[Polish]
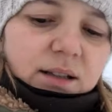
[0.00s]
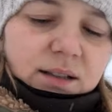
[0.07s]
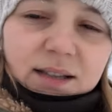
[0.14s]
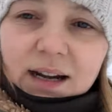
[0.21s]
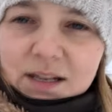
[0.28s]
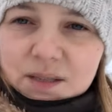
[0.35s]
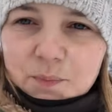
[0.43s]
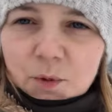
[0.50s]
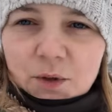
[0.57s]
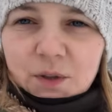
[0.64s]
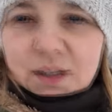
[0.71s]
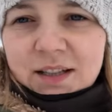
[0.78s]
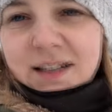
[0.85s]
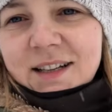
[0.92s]

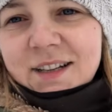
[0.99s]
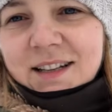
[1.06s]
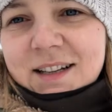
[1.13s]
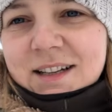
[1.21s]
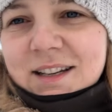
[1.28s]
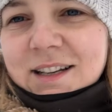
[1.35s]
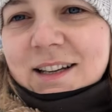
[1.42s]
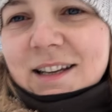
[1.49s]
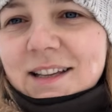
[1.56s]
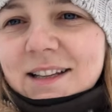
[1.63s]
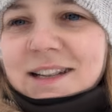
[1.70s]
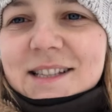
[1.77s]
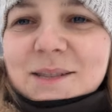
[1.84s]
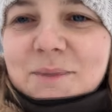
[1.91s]
transport i
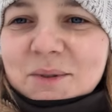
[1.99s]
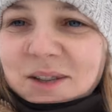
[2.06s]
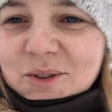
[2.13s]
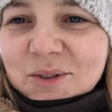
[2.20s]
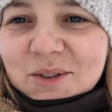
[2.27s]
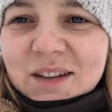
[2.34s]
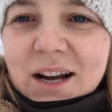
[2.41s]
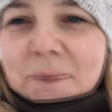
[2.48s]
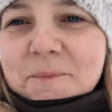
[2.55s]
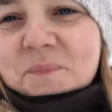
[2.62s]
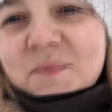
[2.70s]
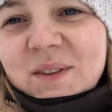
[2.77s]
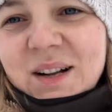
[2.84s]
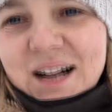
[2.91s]
następnego dnia
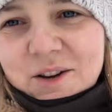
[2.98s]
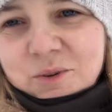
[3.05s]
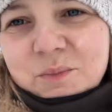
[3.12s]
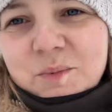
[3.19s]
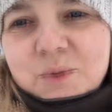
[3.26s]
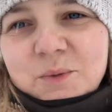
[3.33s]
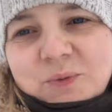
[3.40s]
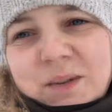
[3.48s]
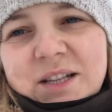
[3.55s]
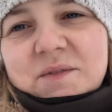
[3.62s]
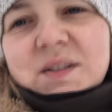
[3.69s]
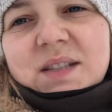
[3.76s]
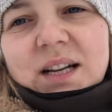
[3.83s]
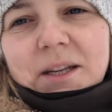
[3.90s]
Garon był u nas
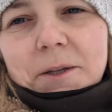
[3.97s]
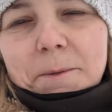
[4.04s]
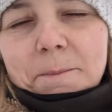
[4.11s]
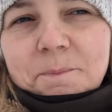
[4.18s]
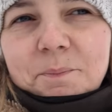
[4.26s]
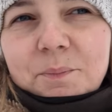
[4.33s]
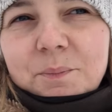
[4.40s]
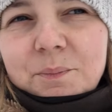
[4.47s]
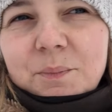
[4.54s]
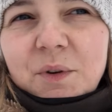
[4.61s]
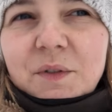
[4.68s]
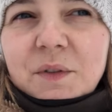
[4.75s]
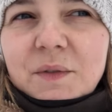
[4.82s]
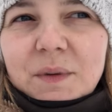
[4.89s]
w stajni
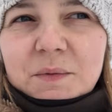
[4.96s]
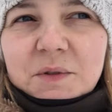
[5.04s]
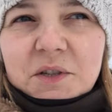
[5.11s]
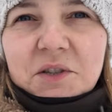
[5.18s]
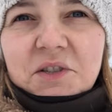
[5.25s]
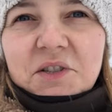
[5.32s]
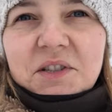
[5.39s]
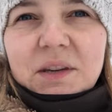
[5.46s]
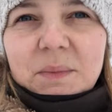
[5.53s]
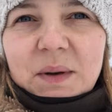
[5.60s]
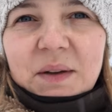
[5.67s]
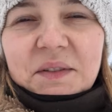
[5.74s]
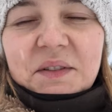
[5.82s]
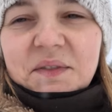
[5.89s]
powiem Wam szczerze, że
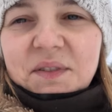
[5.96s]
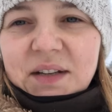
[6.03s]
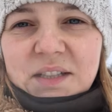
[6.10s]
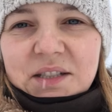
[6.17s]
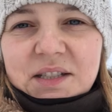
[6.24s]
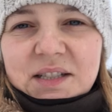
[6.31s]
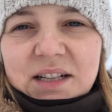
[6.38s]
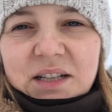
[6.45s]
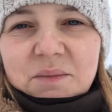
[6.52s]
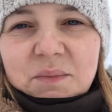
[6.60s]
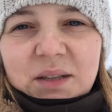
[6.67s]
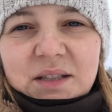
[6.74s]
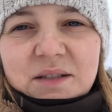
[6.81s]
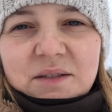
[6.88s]
naprawdę fajnie się
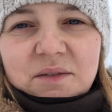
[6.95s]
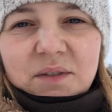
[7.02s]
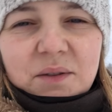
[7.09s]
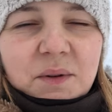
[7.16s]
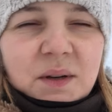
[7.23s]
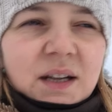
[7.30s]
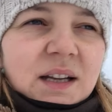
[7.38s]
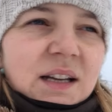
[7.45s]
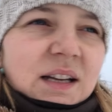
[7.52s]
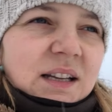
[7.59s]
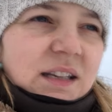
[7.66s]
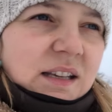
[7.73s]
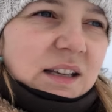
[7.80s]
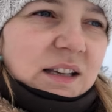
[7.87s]
zaklimatyzował
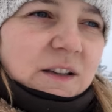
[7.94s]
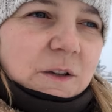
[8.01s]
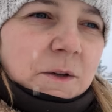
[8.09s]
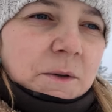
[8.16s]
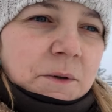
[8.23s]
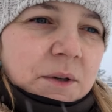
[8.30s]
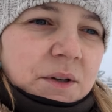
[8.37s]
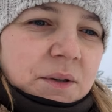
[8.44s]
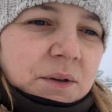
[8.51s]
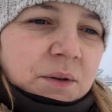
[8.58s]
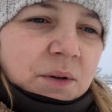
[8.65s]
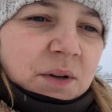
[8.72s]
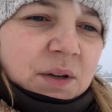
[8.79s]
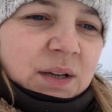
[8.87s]
i
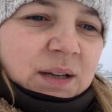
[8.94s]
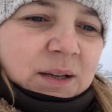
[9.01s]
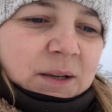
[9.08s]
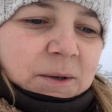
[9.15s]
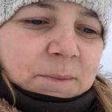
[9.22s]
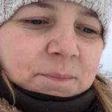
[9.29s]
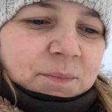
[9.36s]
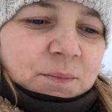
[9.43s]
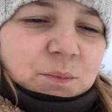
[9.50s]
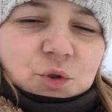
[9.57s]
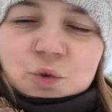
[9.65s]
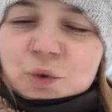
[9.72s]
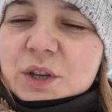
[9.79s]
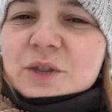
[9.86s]
e,
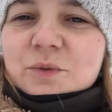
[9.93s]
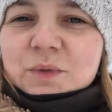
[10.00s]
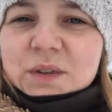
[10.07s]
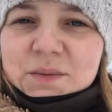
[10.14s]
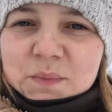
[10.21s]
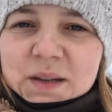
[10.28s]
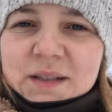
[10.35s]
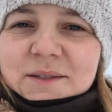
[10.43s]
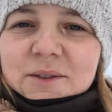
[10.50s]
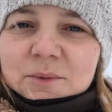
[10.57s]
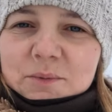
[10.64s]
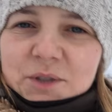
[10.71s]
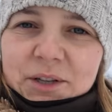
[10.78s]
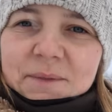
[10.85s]
czuje się u nas bardzo
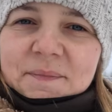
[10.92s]
dobrze.